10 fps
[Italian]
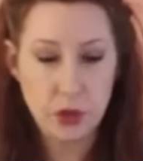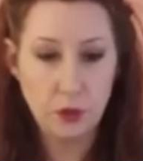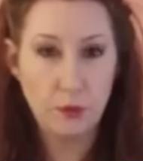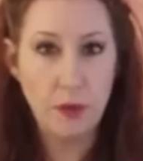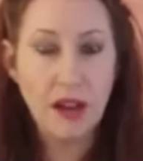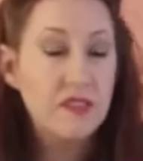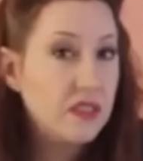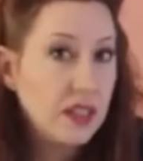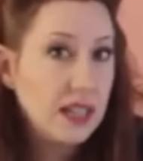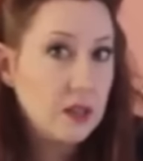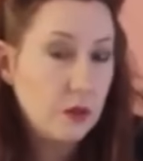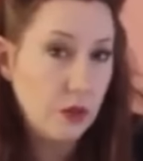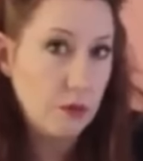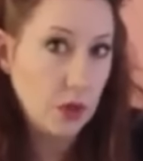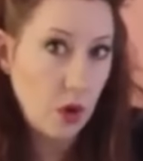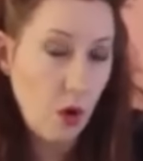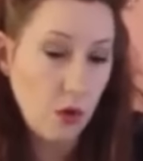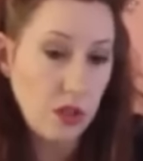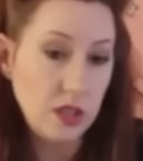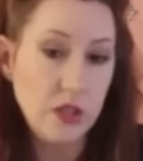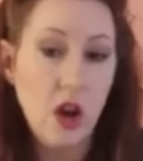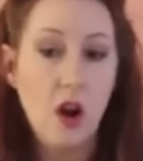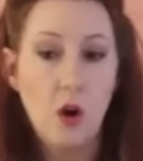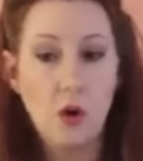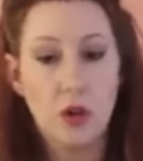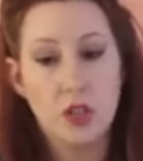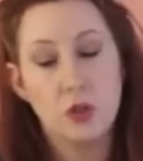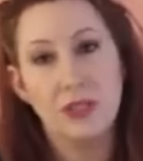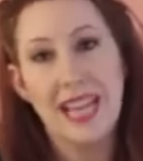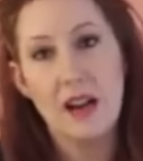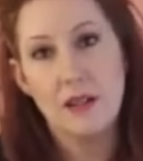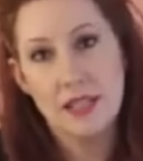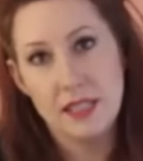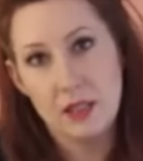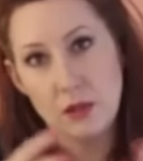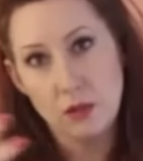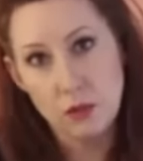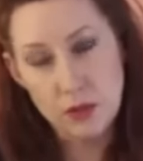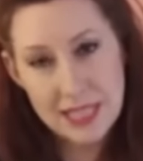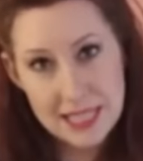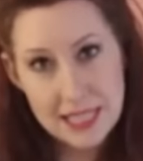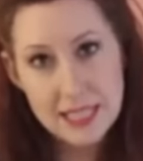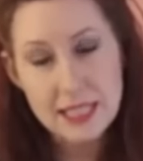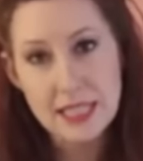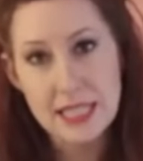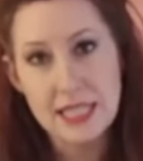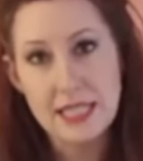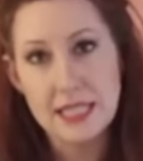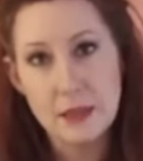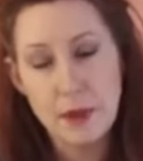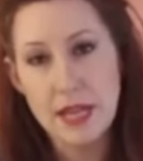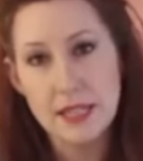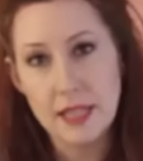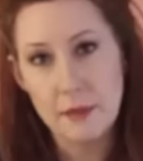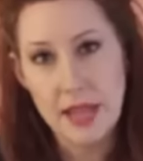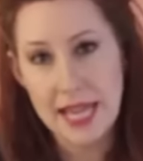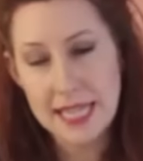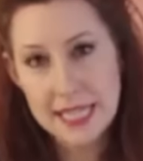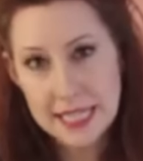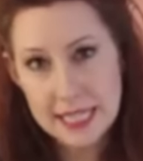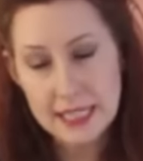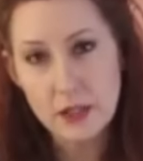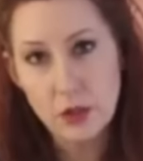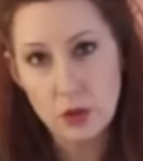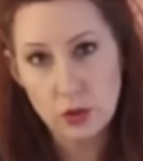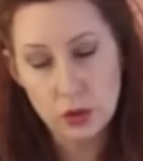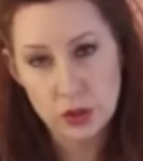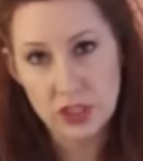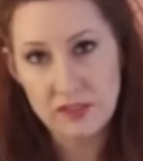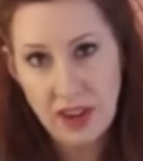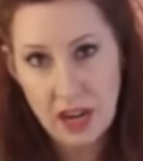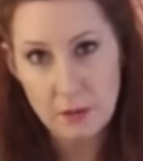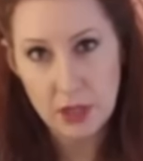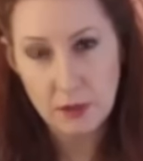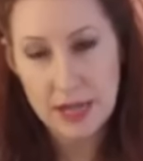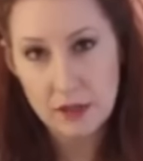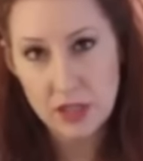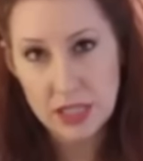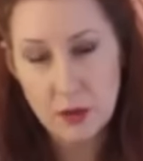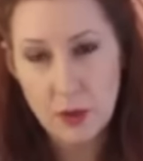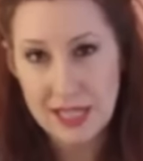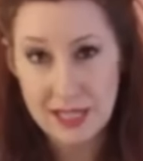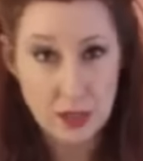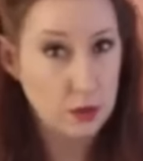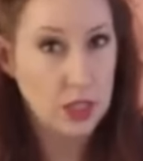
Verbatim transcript: per proteggerla dal freddo o permetterle di dissipare facilmente il calore all'interno di un ambiente attorno più fresco, quando